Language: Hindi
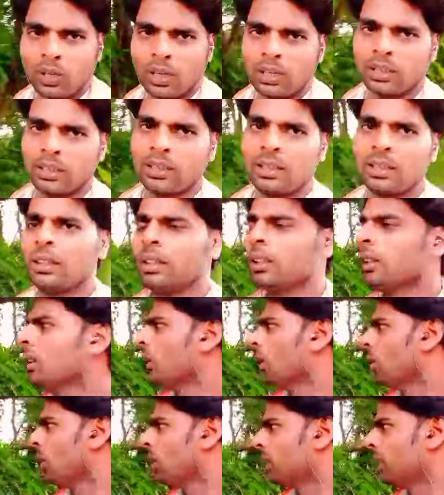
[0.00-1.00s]
होगा
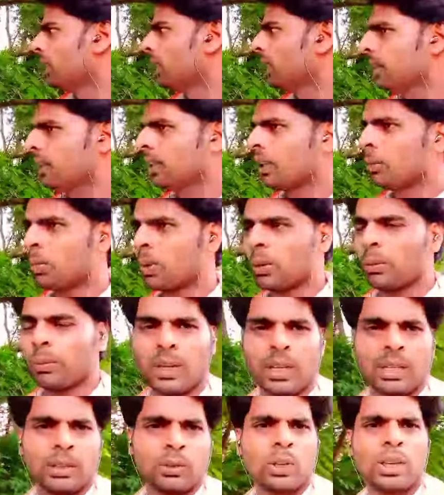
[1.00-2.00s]
और धीरे धीरे
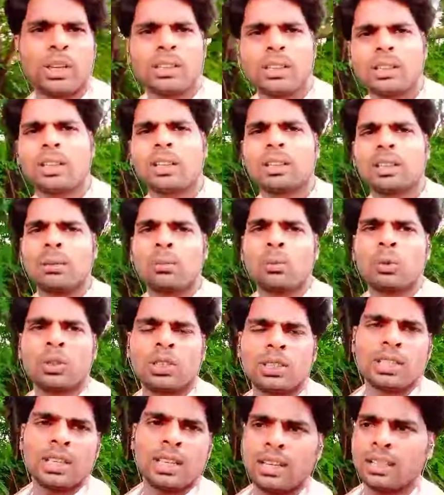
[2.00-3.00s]
परंपरा जो है ये ख़त्म
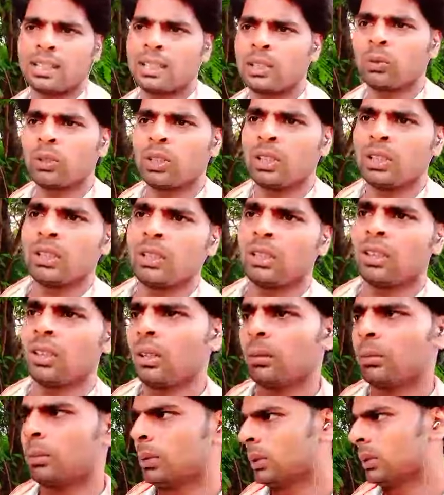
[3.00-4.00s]
होते जा रहा है क्योंकि
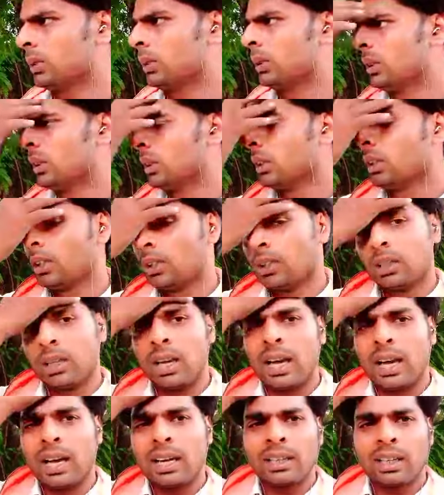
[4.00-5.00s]
अब
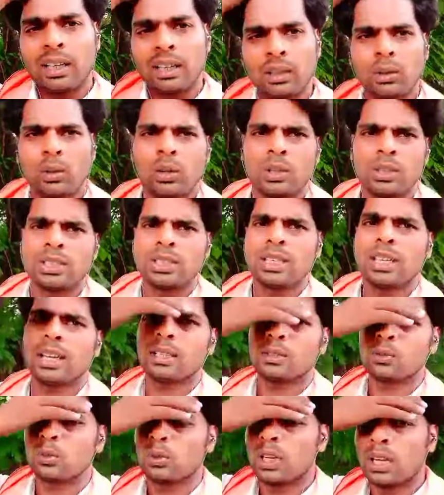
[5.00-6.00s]
हाई टेक्नोलॉजी
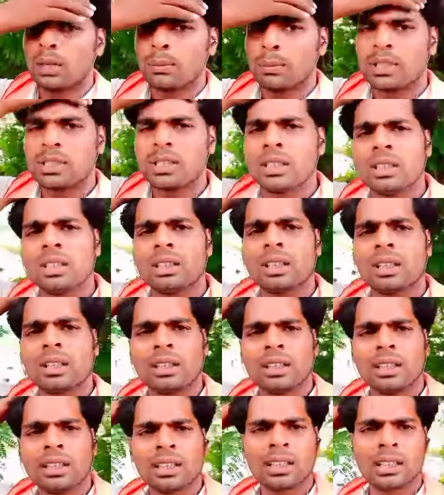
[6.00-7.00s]
आ चुका है मशीनी
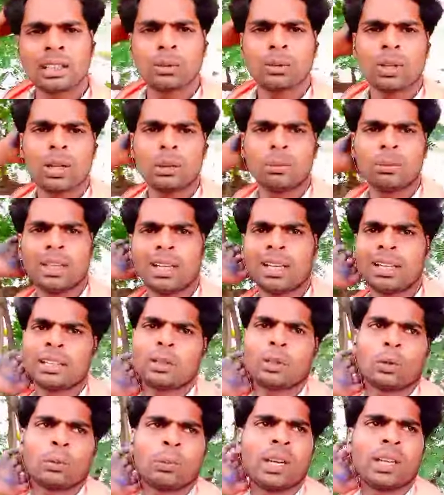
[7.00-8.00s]
तकनीकी के द्वारा भी धान
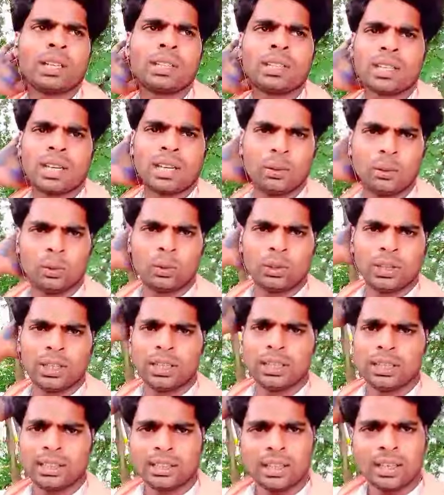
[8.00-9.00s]
की रोपाई चालू हो गया
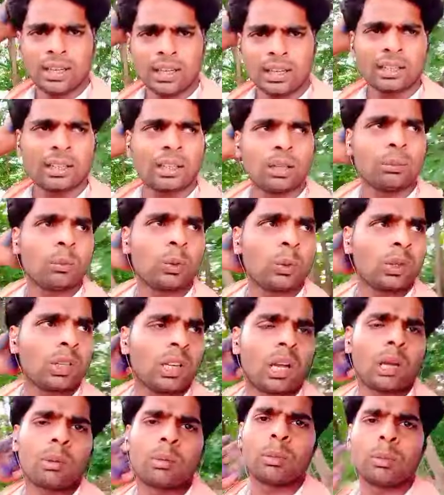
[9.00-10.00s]
है लेकिन हालांकि हम लोग के
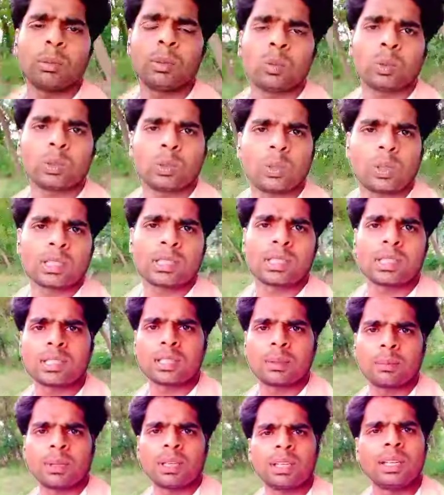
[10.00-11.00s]
गांव में भी वो थोड़ा सा
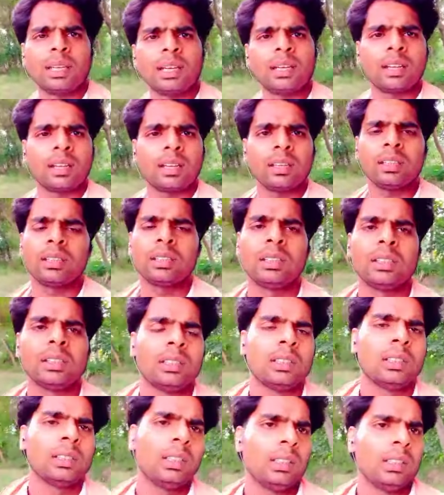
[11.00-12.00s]
समय लेट है
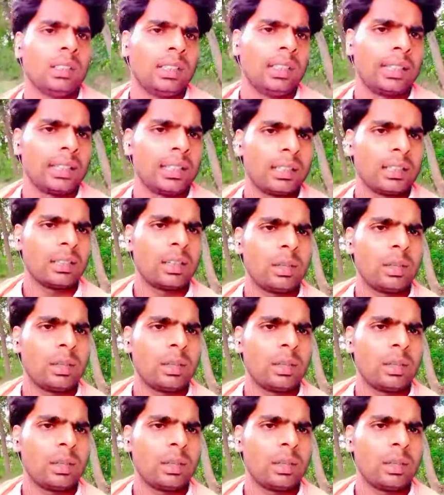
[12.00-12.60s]
लेकिन